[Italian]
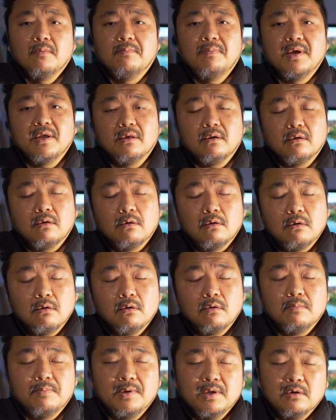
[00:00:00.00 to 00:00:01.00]

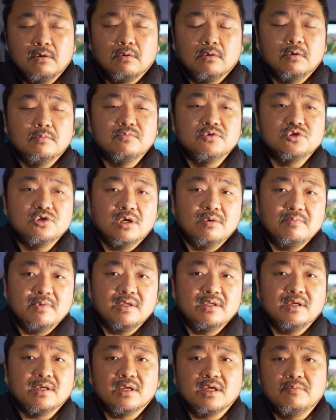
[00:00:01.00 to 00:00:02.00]
Però, però bisogna
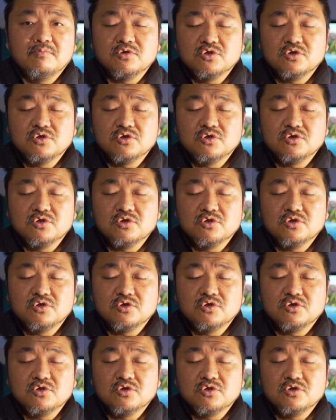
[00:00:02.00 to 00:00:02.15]
ammettere che